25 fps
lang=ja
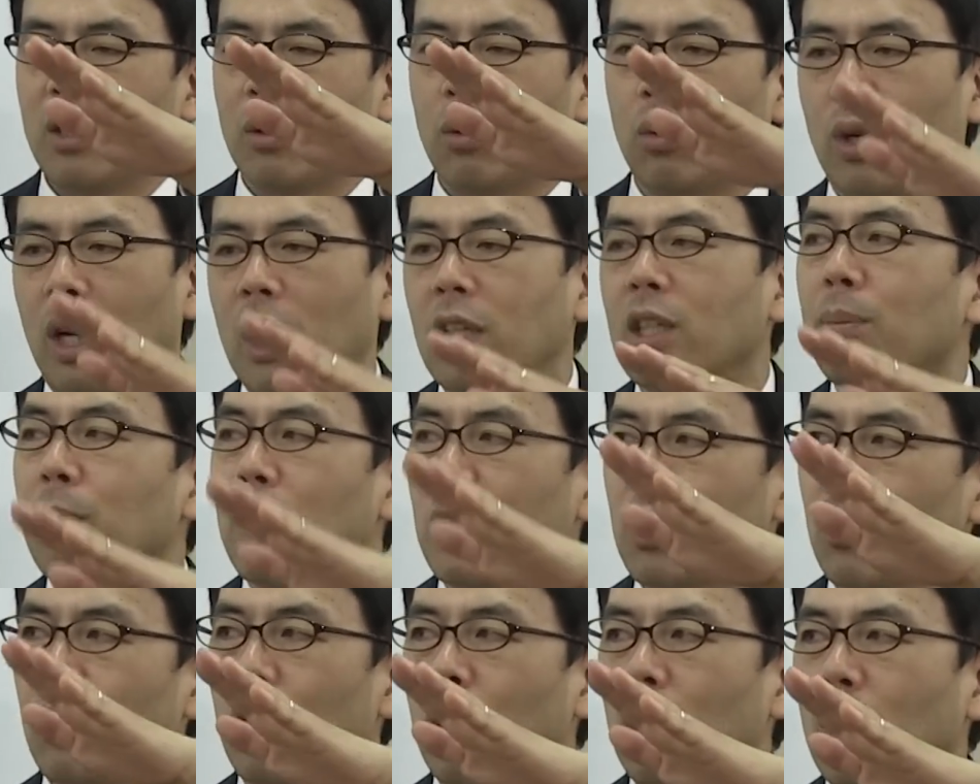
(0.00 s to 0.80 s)
こう
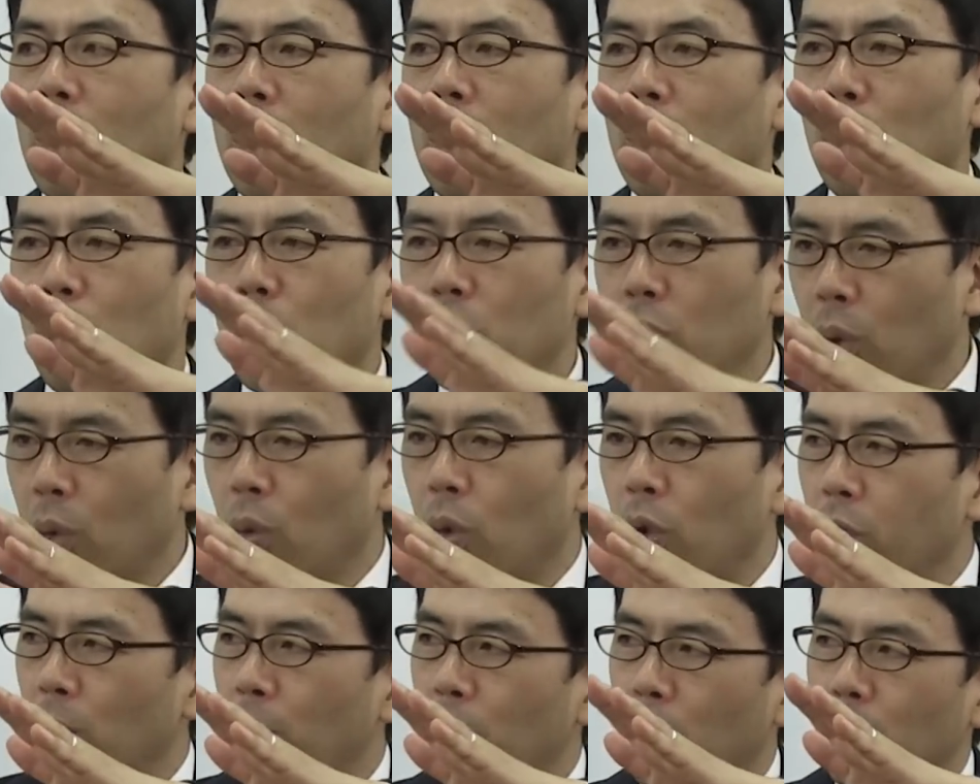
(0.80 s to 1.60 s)
アニメと、はい、もっと
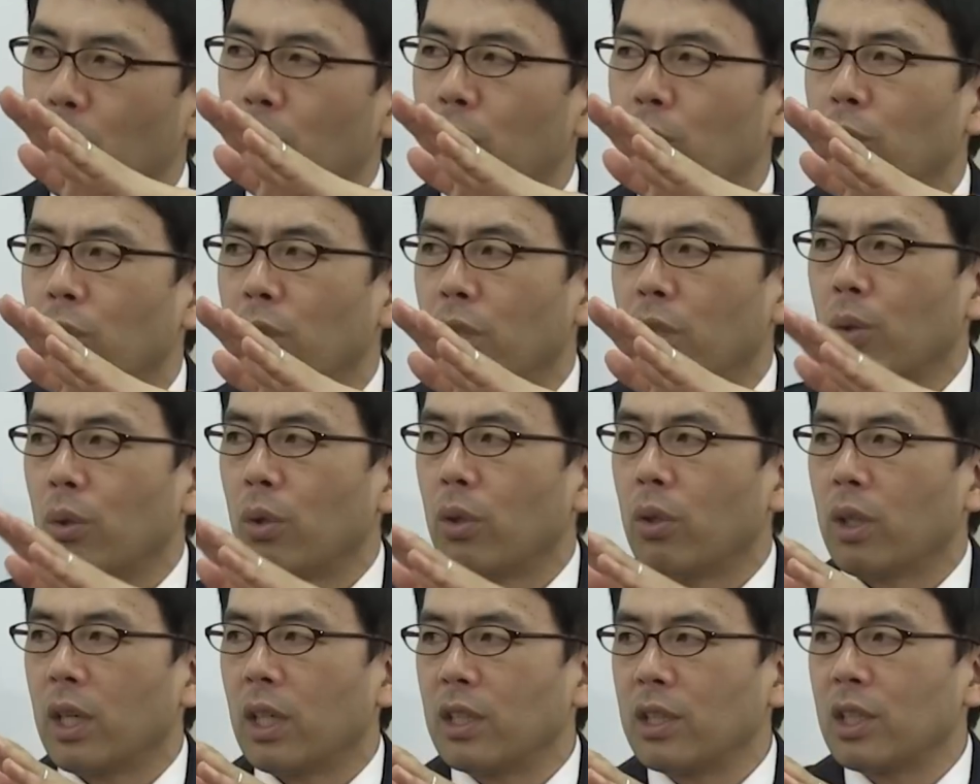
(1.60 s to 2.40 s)
子供の方に
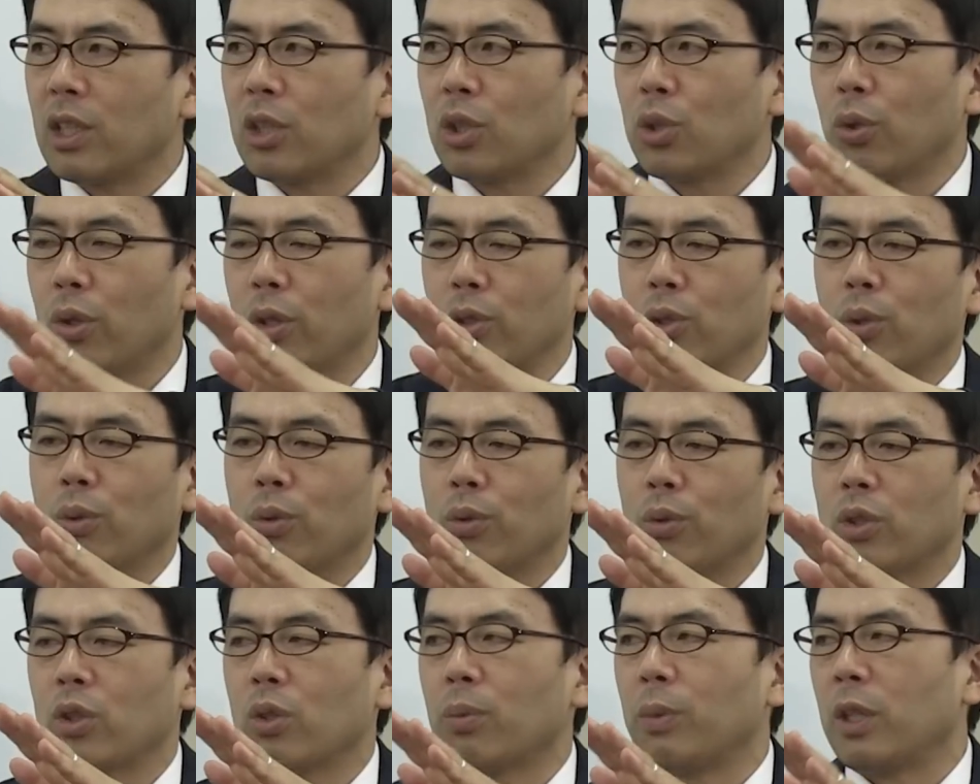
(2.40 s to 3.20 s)
こう完全超悪
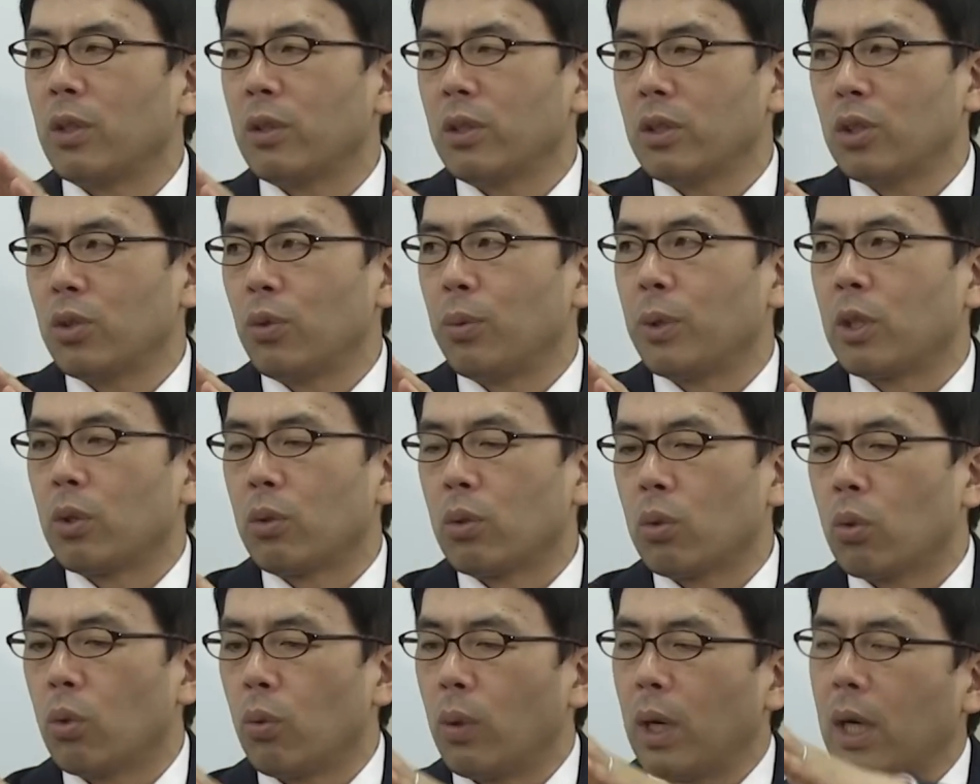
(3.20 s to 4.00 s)
色を詰めた詰めた
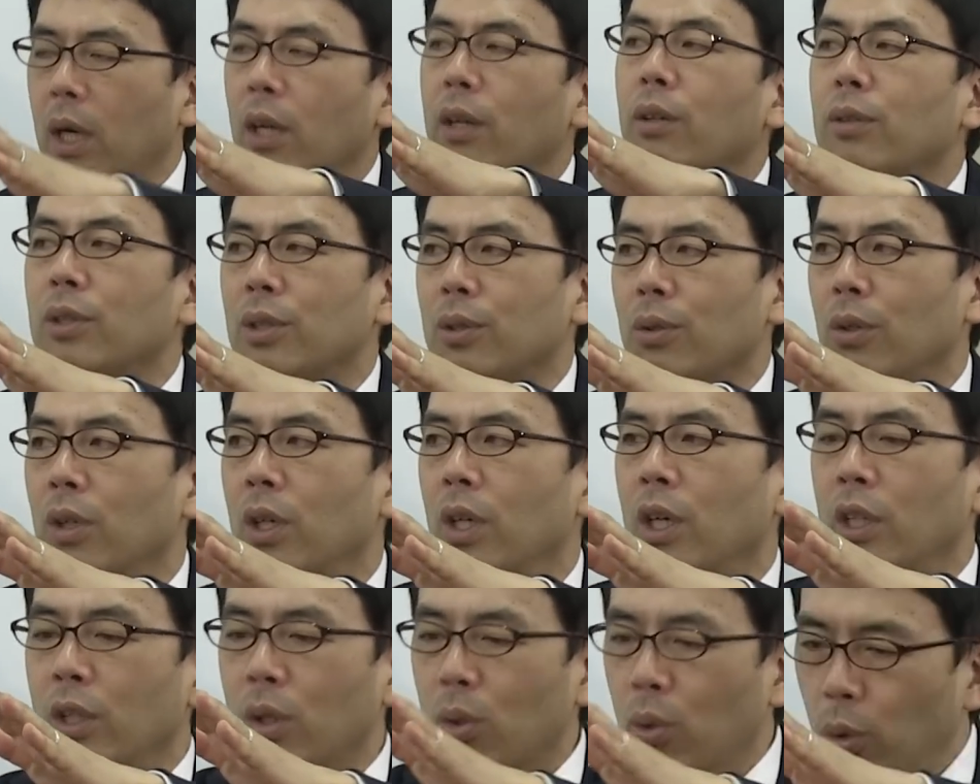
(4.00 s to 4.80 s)
のとこう分かれるんですよ、
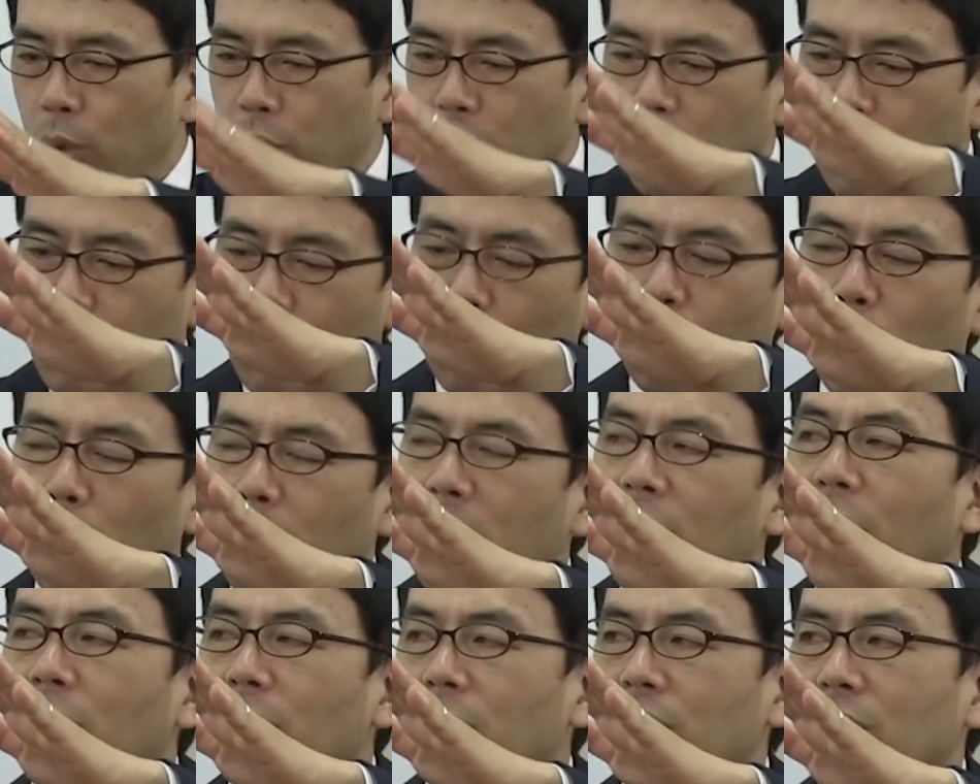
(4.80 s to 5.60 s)
はい、だからこっちをもう
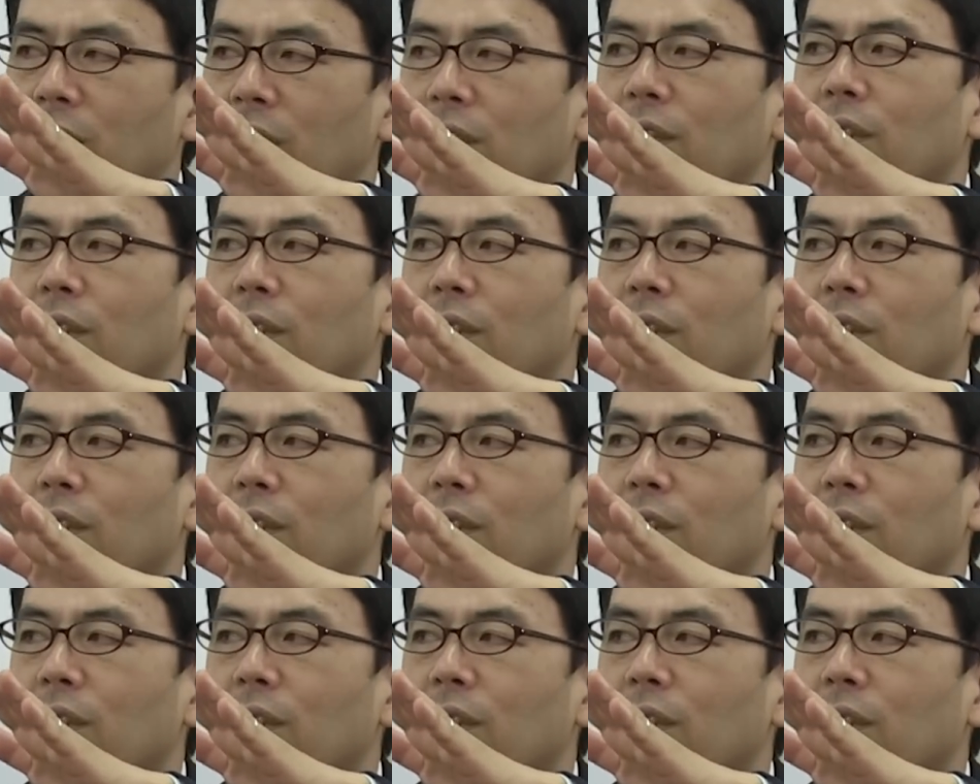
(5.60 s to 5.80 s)
見なく